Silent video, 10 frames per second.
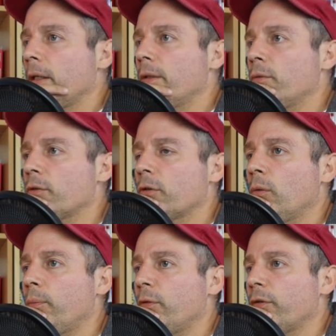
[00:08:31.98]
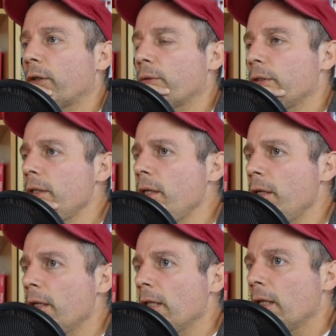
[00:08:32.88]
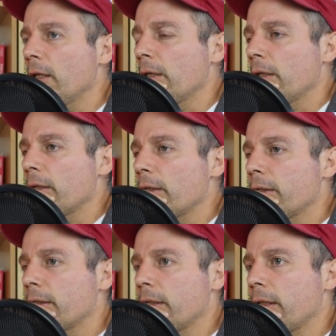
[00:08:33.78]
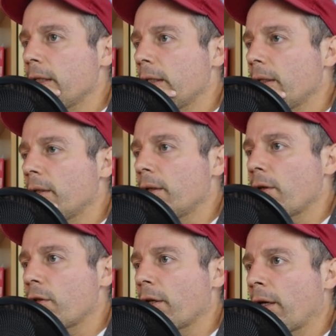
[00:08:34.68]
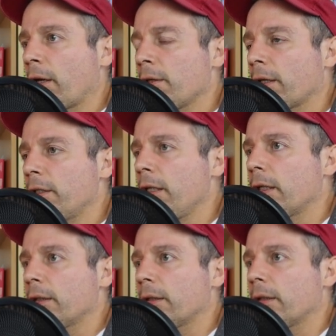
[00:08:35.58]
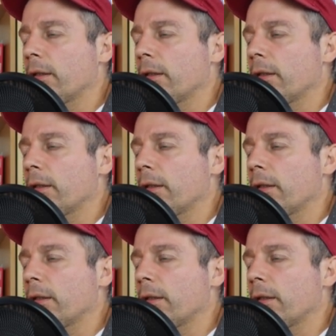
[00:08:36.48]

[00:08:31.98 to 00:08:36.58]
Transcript: Et donc ce qu'on peut faire aussi, c'est euh, gérer un article.